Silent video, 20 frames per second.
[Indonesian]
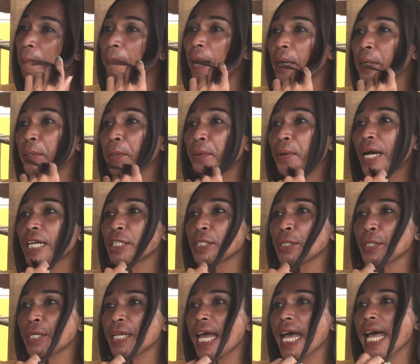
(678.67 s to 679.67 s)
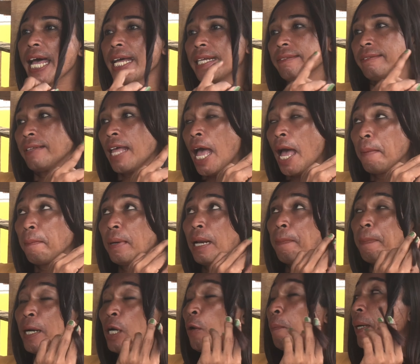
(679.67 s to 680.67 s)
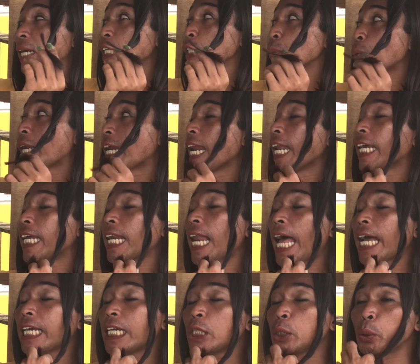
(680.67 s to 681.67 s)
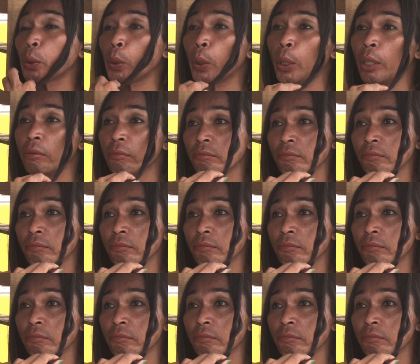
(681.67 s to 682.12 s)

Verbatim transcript: Mbak kuat sih Bila perlu pakai suara laki-laki tuh.